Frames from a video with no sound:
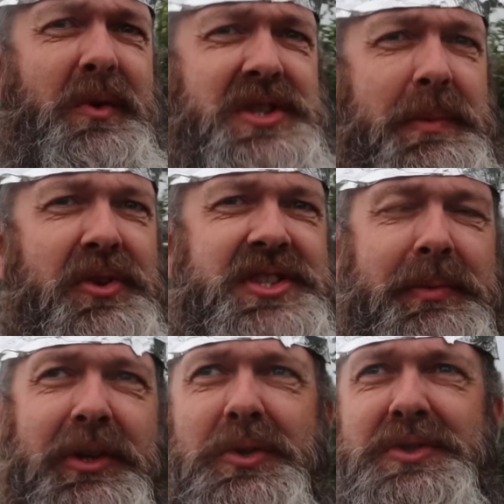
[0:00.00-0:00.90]
On sait prendre
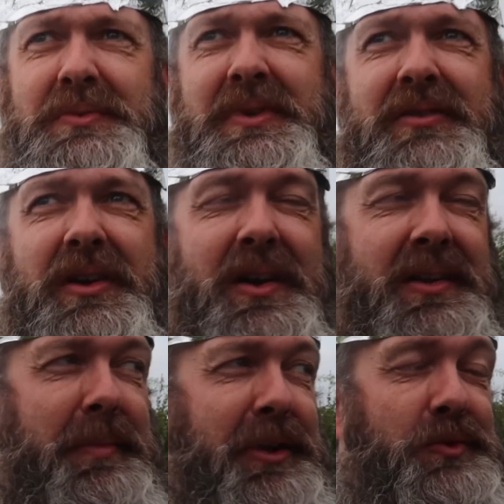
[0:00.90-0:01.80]
ses précautions.
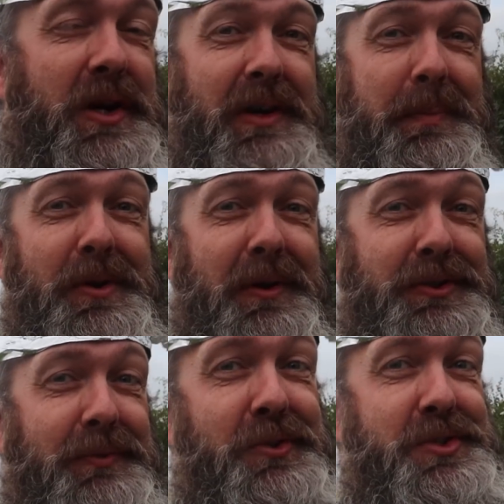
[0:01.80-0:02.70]
Y a pas de quoi avoir peur
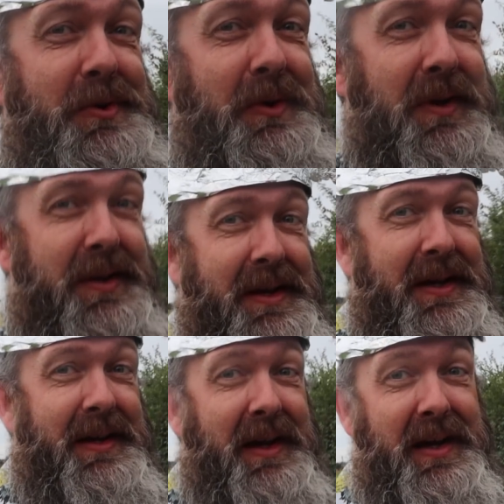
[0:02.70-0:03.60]
parce que franchement,
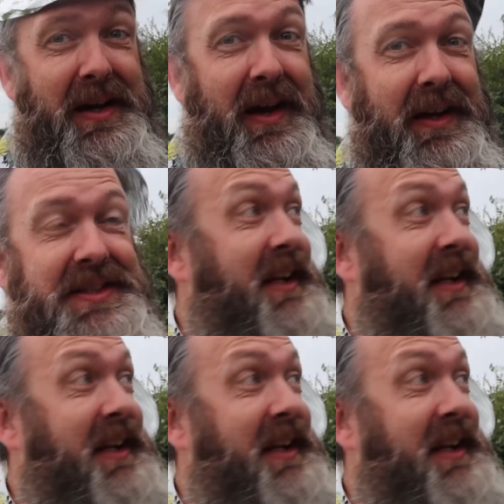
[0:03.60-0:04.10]
avec